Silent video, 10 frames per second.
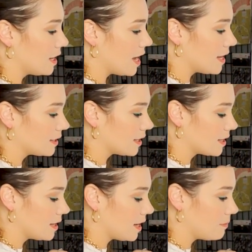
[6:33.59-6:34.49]
Essa
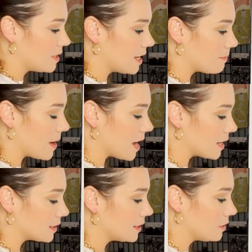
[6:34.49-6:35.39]
aqui é a minha
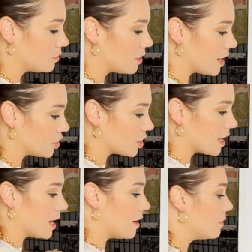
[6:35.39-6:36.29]
base, o
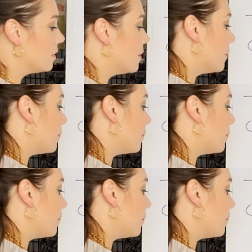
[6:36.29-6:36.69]
radical